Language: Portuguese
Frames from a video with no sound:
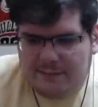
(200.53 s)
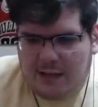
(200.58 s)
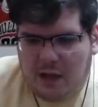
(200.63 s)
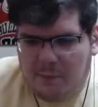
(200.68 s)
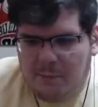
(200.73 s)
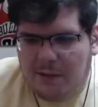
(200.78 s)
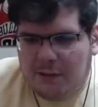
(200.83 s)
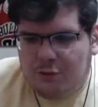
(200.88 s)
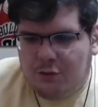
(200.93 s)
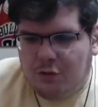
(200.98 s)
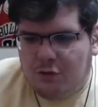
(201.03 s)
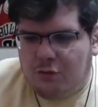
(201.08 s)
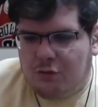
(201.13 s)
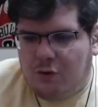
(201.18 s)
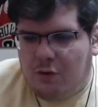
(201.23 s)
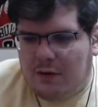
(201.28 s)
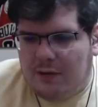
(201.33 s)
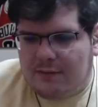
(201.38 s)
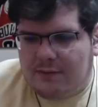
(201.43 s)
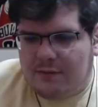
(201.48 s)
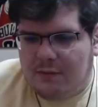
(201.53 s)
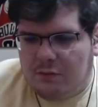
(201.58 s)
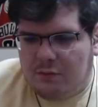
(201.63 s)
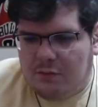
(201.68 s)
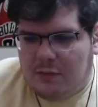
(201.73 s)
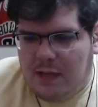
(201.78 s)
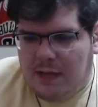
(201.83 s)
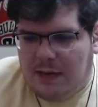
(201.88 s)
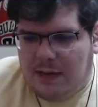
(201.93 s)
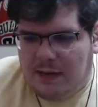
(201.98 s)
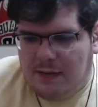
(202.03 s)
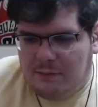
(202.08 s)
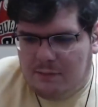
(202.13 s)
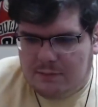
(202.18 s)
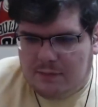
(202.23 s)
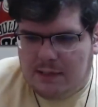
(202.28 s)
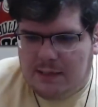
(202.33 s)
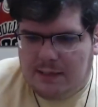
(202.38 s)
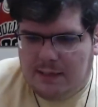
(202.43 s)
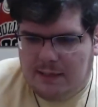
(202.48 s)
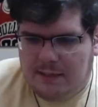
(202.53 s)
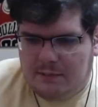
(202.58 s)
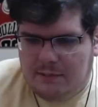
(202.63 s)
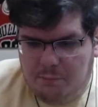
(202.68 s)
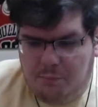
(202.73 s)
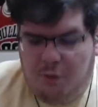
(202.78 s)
Dá tá uma dor no coração do caralho, tá ligado?